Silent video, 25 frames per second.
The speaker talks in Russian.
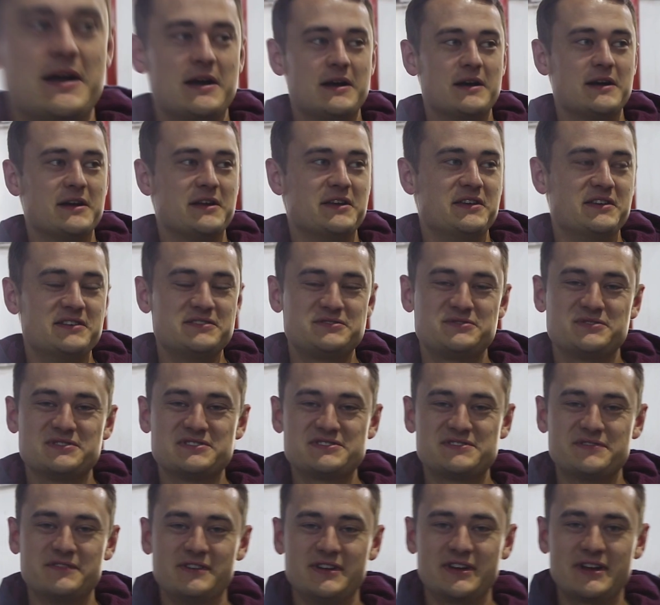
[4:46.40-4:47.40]
А есть у
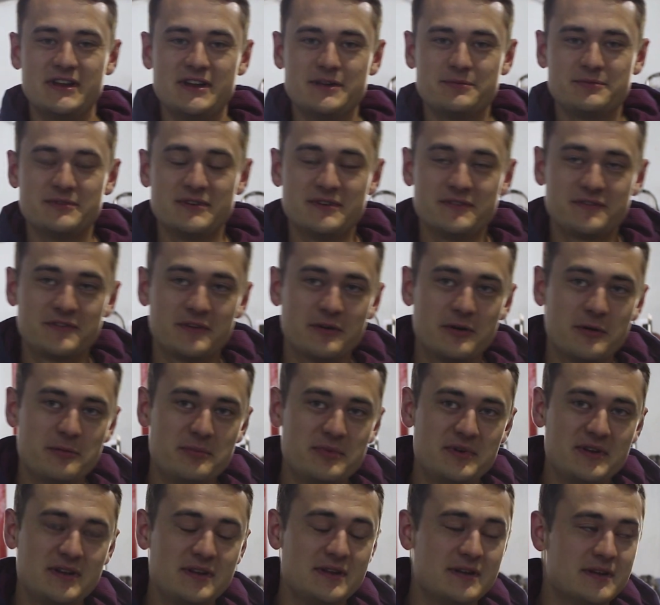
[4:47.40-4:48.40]
нас великолепный
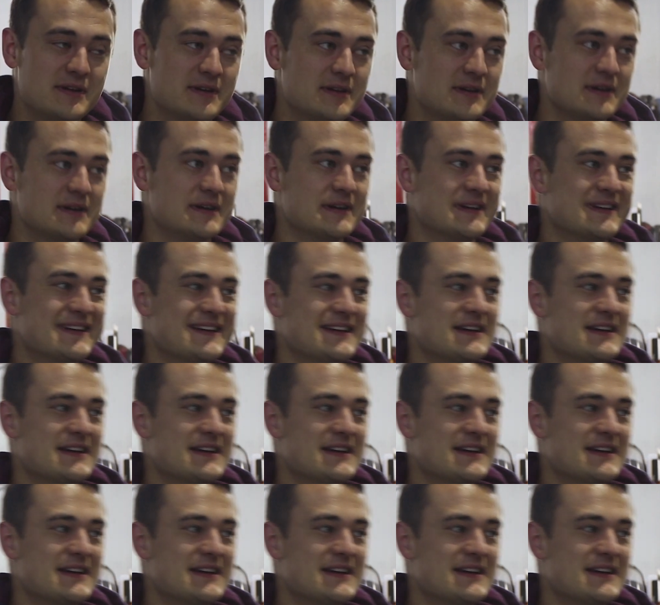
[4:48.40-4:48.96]
автомобиль э,